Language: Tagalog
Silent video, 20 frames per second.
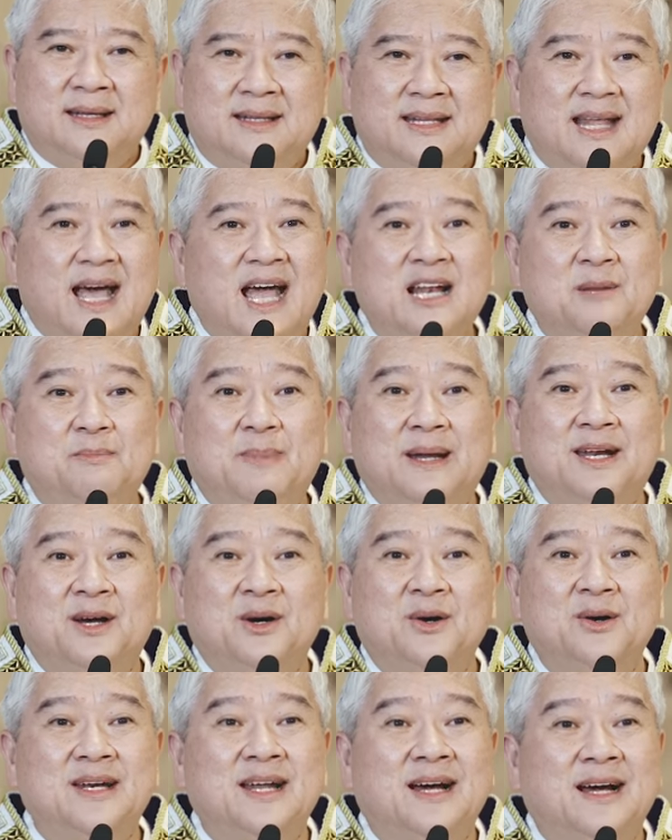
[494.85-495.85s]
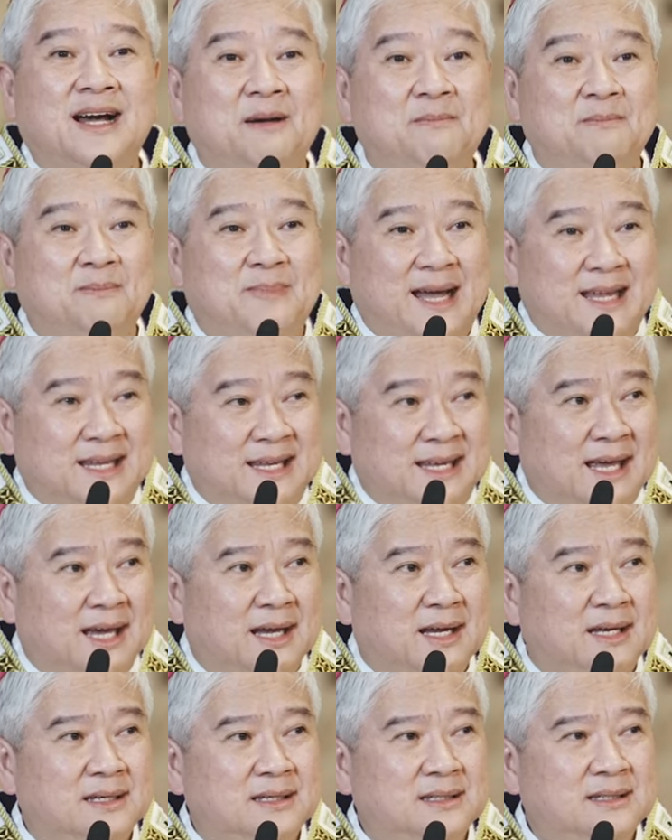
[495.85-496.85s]
dahil panahon ng
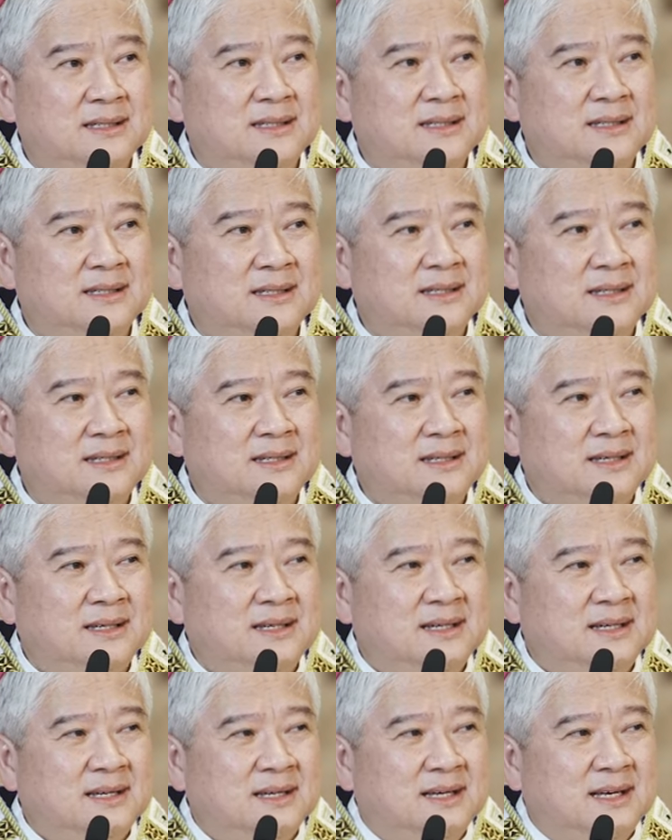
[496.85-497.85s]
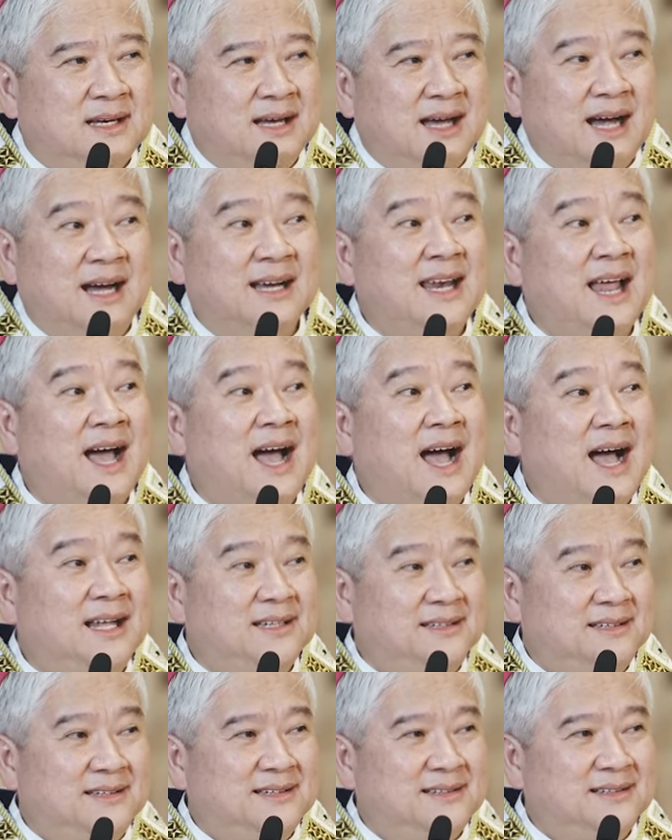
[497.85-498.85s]
kampanya, ang
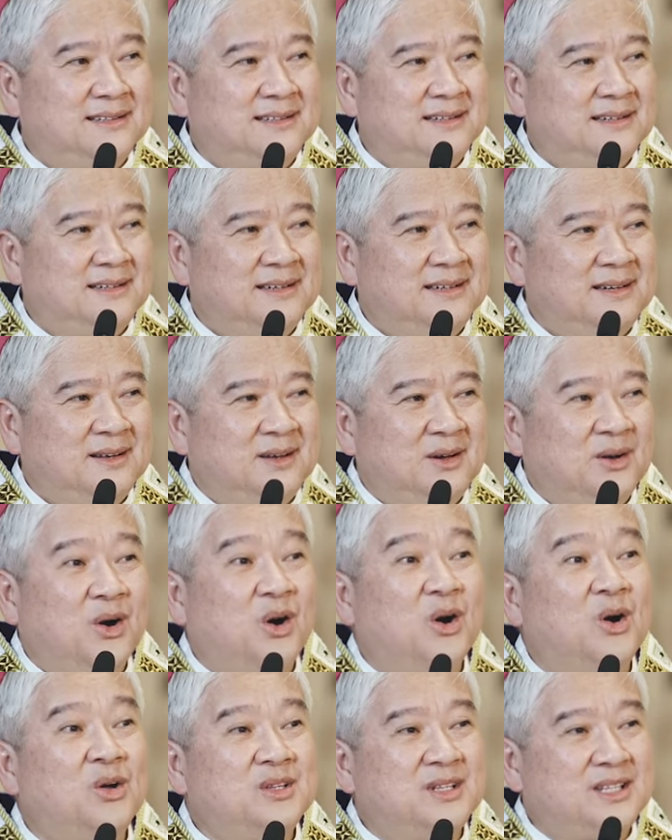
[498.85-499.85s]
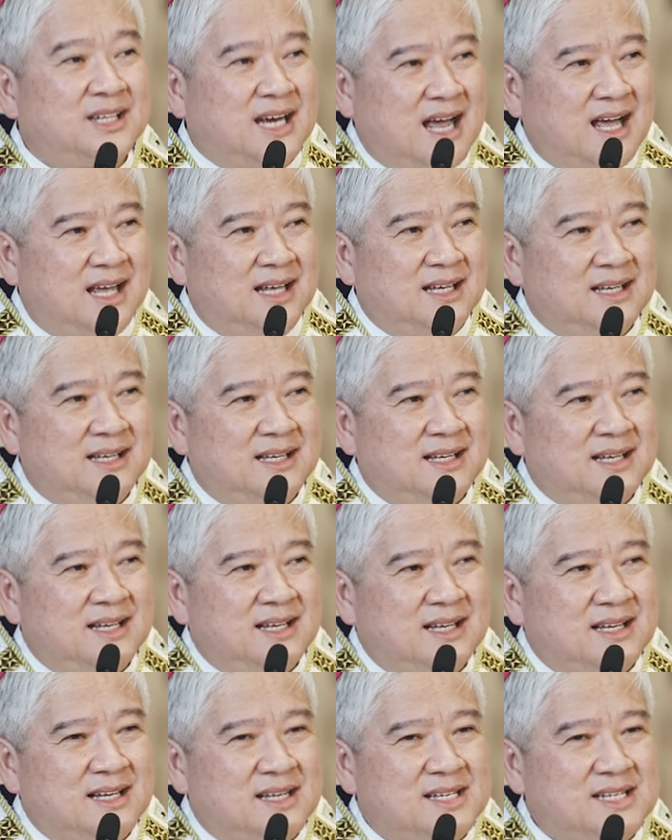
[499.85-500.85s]
lahat kontra
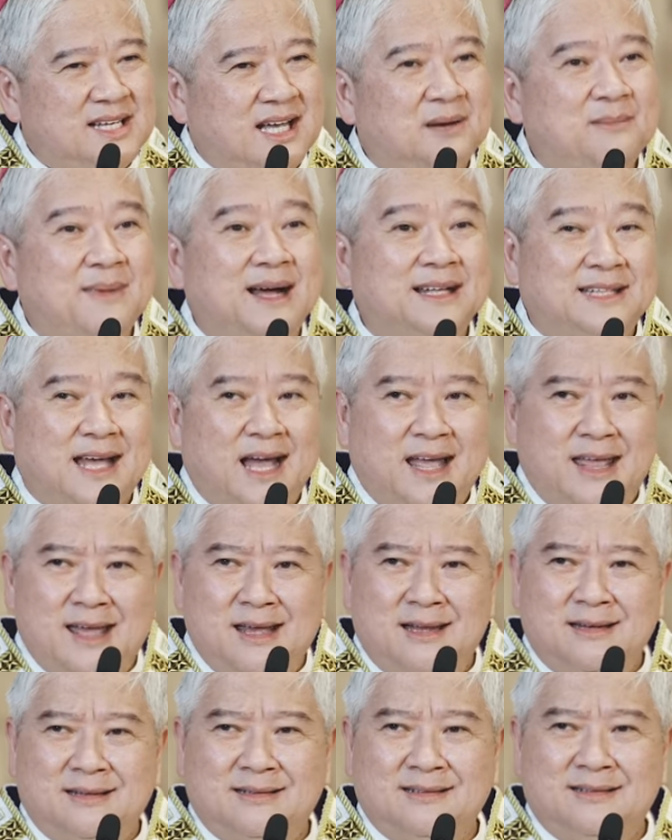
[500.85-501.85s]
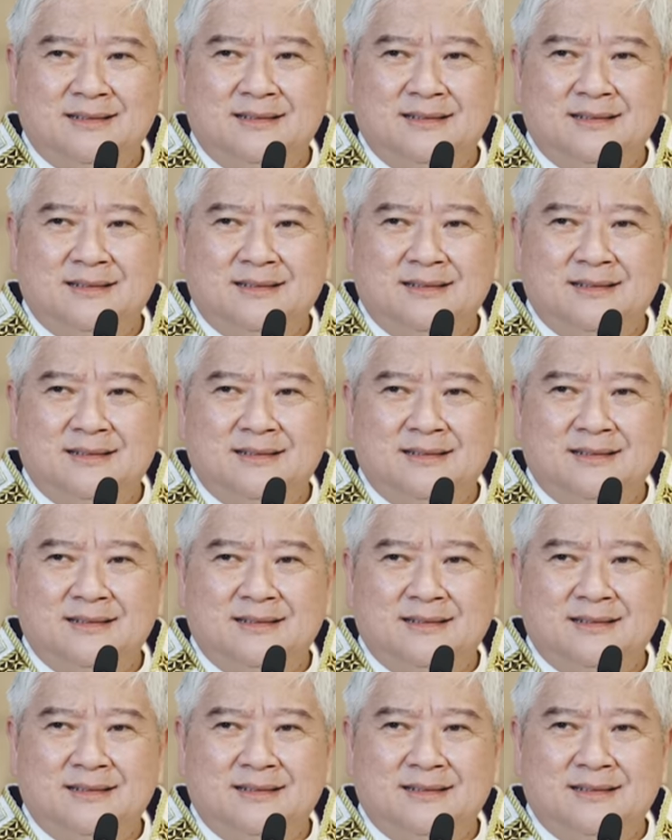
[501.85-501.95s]
sa kamatayan.